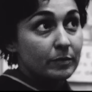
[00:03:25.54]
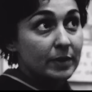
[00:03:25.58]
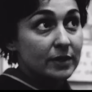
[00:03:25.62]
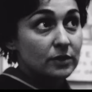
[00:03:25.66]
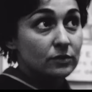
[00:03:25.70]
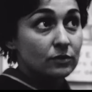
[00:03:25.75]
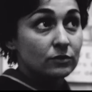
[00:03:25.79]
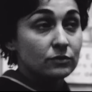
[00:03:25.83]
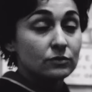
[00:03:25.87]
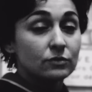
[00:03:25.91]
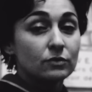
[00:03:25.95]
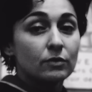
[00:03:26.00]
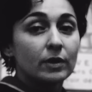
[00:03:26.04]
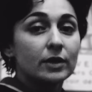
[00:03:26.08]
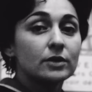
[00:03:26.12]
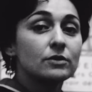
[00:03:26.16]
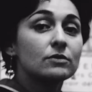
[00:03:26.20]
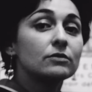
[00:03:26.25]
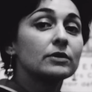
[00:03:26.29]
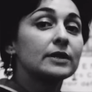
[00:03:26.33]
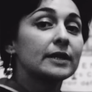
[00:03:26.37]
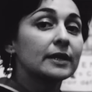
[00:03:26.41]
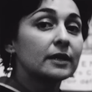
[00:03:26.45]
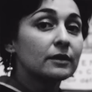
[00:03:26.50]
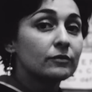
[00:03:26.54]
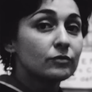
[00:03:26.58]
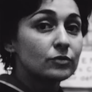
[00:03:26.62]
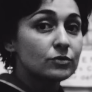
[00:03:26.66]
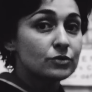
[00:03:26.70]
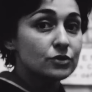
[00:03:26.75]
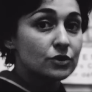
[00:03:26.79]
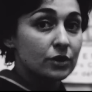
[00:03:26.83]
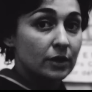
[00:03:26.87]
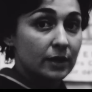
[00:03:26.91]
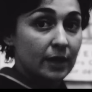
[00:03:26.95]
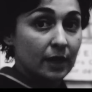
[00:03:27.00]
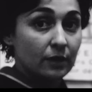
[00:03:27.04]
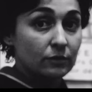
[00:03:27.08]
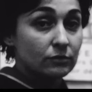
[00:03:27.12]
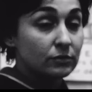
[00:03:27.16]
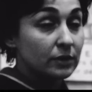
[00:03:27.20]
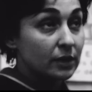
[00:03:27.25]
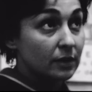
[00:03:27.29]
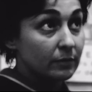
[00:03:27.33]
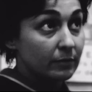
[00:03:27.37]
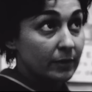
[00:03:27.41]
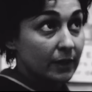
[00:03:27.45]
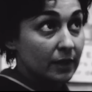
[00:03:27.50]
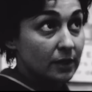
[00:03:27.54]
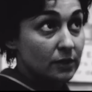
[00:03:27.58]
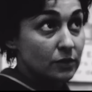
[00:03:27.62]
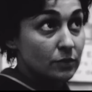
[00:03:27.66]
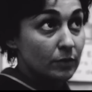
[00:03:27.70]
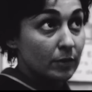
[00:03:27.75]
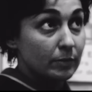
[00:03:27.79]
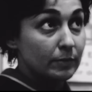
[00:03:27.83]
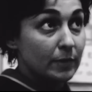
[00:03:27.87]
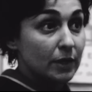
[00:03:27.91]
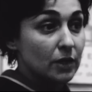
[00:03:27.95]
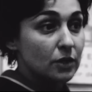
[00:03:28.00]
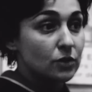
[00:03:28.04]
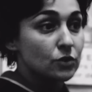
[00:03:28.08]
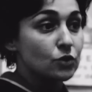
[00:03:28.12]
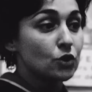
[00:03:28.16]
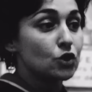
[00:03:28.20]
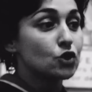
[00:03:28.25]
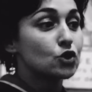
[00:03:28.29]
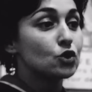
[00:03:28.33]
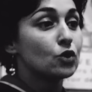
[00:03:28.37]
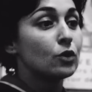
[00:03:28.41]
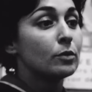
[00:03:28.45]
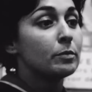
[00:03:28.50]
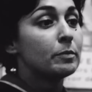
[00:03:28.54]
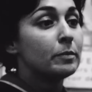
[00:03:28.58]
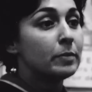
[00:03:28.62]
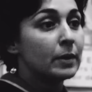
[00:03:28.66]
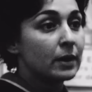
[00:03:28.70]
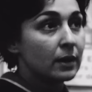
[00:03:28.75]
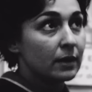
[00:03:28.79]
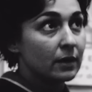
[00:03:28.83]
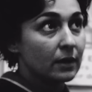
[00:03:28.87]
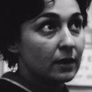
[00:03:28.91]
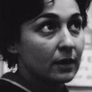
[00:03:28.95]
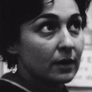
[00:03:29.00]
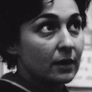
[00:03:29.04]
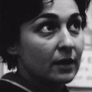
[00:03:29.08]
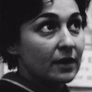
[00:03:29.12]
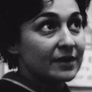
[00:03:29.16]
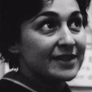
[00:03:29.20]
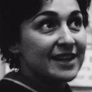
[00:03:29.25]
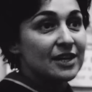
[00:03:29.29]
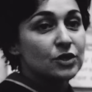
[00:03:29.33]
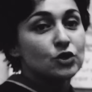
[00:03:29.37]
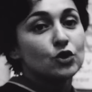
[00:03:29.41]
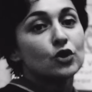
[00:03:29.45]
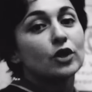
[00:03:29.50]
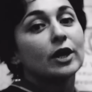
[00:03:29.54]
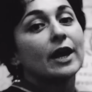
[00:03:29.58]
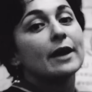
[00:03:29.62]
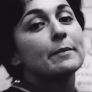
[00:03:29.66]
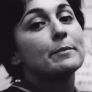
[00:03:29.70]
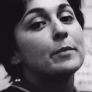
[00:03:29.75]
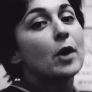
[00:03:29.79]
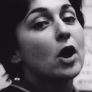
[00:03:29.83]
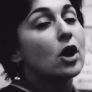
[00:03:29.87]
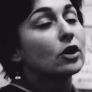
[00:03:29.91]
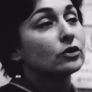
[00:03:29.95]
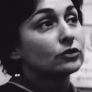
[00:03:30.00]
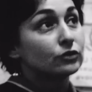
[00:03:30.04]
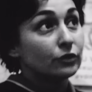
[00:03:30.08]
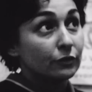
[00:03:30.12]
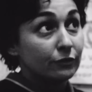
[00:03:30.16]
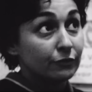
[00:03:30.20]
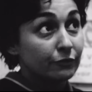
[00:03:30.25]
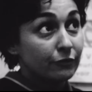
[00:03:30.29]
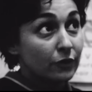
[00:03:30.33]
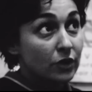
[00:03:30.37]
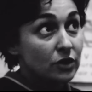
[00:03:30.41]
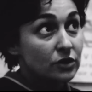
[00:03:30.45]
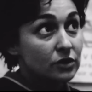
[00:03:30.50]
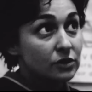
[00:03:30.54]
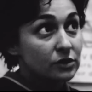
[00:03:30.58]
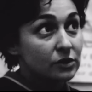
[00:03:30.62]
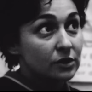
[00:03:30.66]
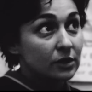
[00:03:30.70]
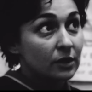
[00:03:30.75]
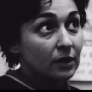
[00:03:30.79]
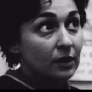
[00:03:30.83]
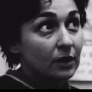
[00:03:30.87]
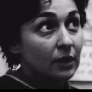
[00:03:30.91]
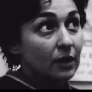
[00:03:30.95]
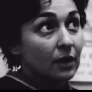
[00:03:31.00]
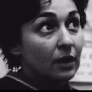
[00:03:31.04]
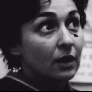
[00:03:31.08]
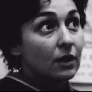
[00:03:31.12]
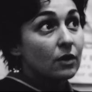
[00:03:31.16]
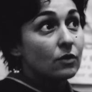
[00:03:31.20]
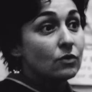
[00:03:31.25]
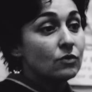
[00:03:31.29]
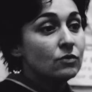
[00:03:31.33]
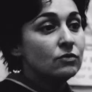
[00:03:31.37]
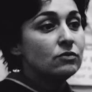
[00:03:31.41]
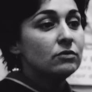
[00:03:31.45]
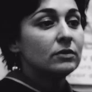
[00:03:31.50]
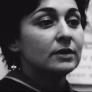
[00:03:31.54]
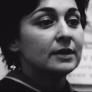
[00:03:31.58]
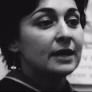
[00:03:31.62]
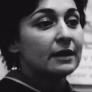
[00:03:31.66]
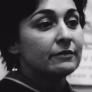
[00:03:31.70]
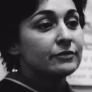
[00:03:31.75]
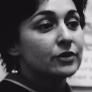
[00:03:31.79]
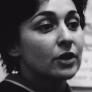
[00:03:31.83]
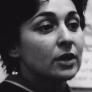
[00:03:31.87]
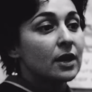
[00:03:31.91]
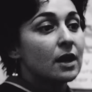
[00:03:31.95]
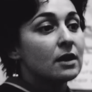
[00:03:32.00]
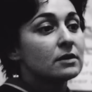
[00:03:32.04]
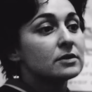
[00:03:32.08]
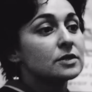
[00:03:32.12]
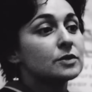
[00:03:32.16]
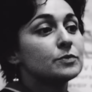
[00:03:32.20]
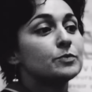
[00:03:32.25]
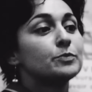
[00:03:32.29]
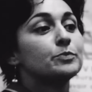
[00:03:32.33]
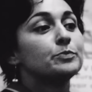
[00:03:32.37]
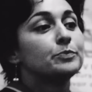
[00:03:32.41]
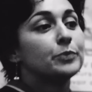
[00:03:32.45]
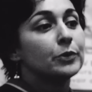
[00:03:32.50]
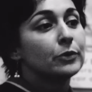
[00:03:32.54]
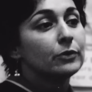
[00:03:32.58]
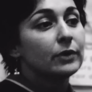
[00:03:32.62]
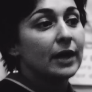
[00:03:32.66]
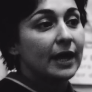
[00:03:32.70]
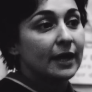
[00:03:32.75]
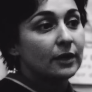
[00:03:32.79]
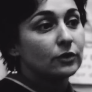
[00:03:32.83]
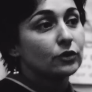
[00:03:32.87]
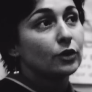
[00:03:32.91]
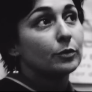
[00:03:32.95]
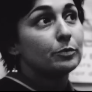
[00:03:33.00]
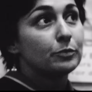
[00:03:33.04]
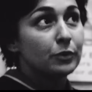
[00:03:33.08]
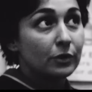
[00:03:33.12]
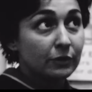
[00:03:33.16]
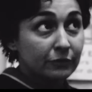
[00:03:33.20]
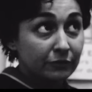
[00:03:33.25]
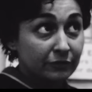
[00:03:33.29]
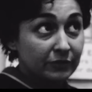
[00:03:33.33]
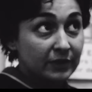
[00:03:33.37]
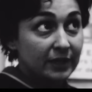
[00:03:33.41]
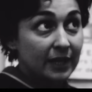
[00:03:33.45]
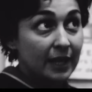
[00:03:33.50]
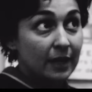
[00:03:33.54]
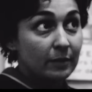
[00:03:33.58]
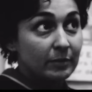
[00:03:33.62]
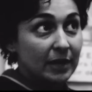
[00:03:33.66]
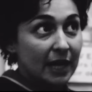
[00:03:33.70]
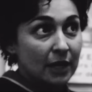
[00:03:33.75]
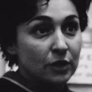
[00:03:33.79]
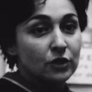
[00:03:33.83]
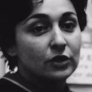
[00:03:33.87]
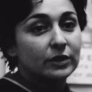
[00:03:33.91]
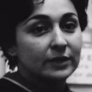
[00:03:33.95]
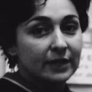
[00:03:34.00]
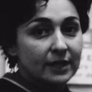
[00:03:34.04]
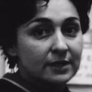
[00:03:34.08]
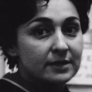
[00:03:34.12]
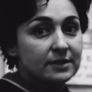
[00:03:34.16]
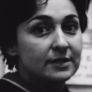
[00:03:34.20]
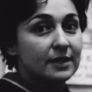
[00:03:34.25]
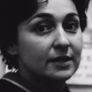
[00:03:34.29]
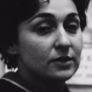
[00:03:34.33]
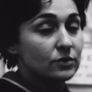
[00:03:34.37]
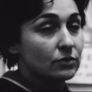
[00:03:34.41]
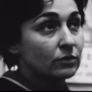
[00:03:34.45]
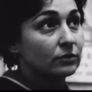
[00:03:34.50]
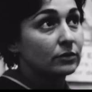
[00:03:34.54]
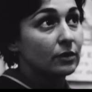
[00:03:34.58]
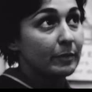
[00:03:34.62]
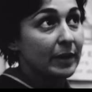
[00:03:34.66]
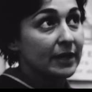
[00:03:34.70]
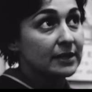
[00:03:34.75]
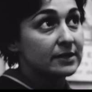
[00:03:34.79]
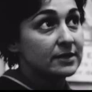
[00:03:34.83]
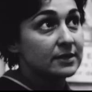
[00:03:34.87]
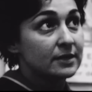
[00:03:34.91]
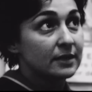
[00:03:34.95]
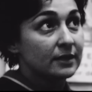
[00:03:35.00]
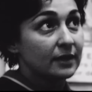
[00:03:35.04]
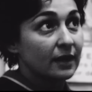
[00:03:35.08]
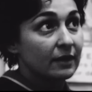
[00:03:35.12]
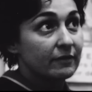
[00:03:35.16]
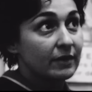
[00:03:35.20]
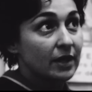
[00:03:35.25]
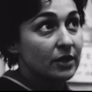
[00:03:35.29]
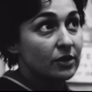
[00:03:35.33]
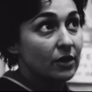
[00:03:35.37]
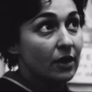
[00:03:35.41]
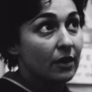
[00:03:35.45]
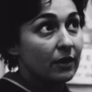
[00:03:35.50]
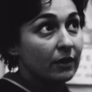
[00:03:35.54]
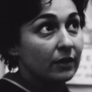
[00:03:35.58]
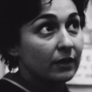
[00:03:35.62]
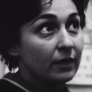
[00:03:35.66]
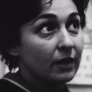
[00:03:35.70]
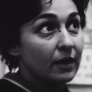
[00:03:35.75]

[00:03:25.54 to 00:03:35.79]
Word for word: Parce que nous croyons que les révolutionnaires au Québec, actuellement, ne sont pas dans un rapport de force où la violence peut être profitable à l'organisation d'un parti des travailleurs.